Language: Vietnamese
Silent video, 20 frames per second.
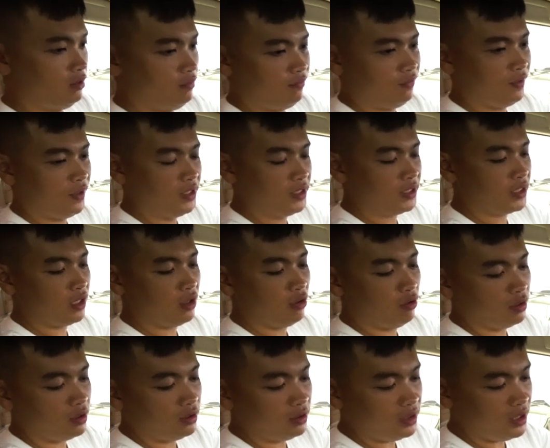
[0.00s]
với những cái
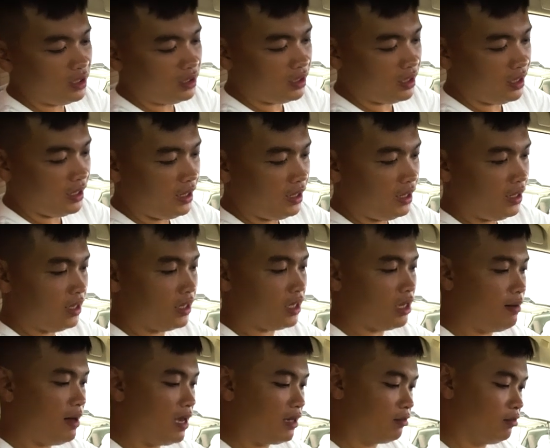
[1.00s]
ngôn ngữ thiết kế
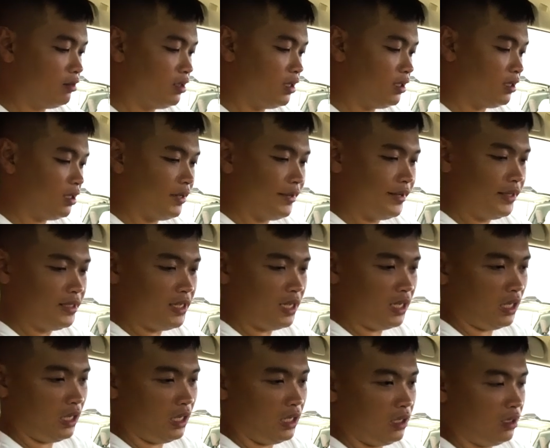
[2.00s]
các bạn có thể thấy
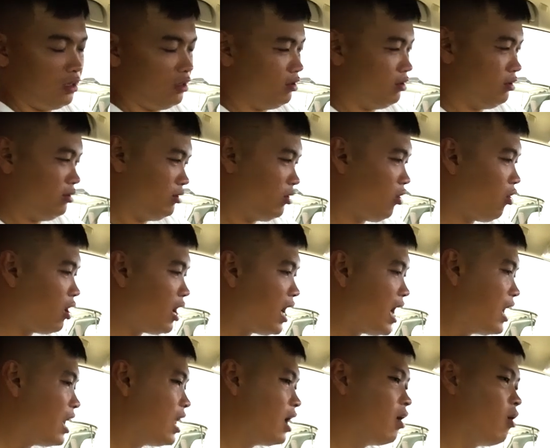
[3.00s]
rằng nó
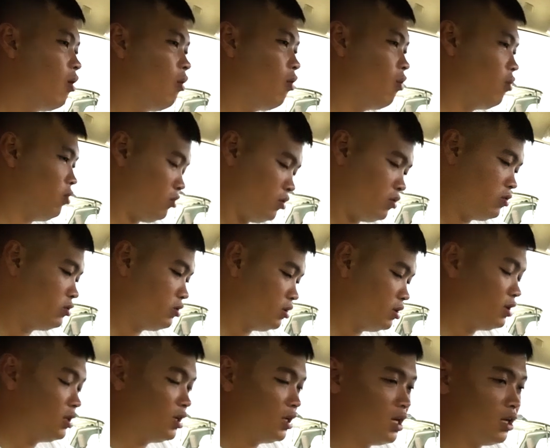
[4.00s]
khá là khổ
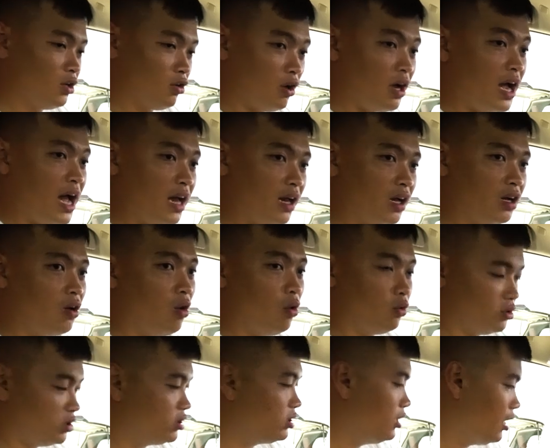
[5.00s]
nó khá là
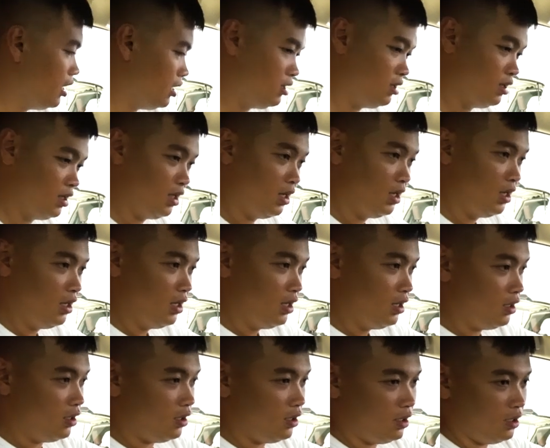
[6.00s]
cổ xưa
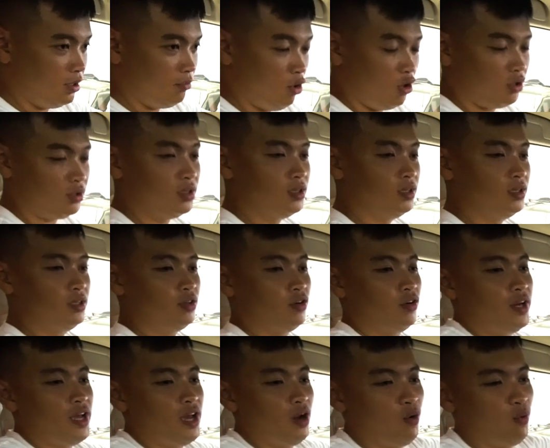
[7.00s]
uh, mọi thứ
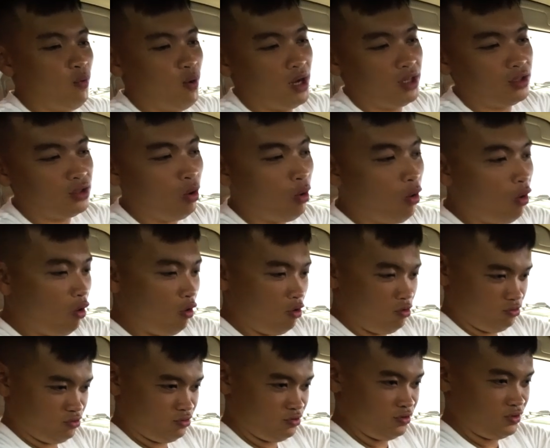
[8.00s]
nó đều uh, thô
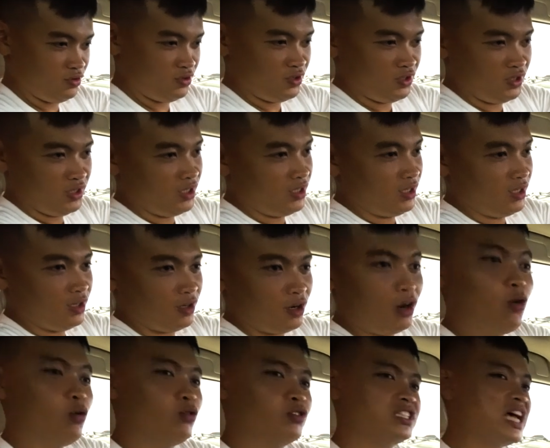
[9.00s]

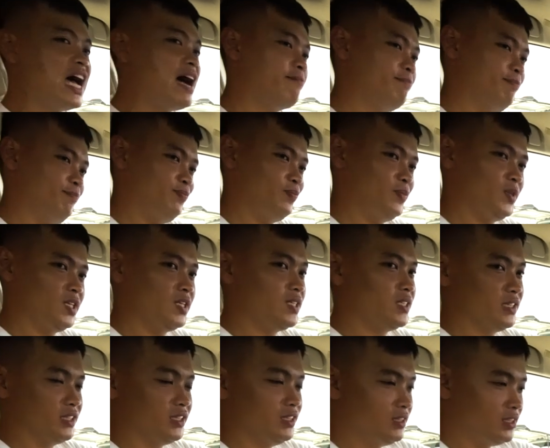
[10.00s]
khô ráp
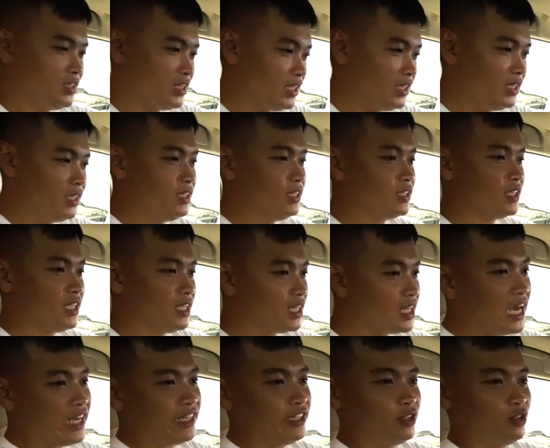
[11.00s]
như chính tính
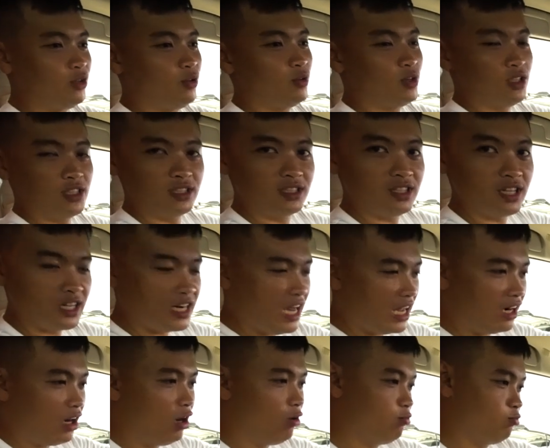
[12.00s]
cách của những người
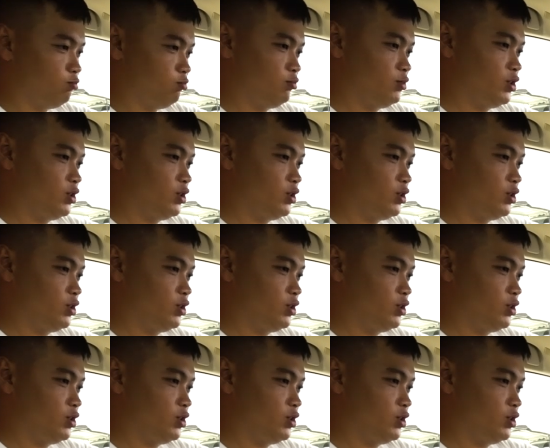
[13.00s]
đàn ông